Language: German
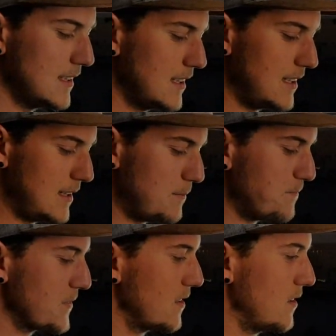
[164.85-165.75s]

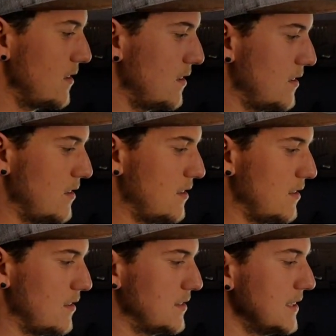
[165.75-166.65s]
Ähm,
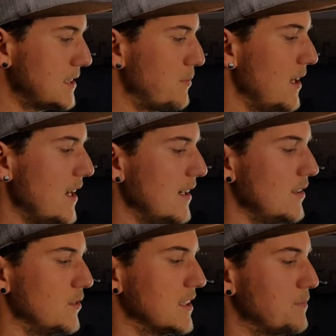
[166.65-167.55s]
Display
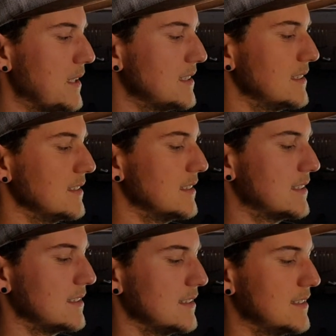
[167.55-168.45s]
und das Beste
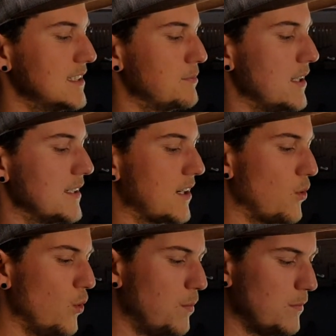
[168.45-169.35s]
ist Display nach
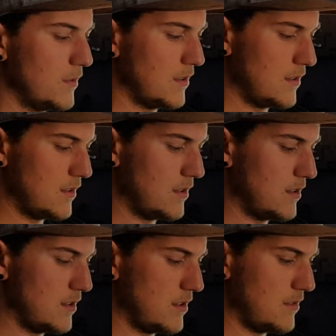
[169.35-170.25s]
oben,
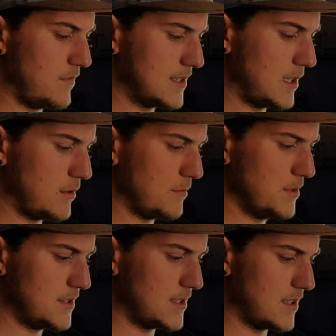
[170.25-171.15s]
was aber ein
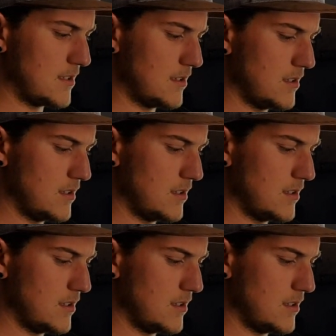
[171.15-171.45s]
bisschen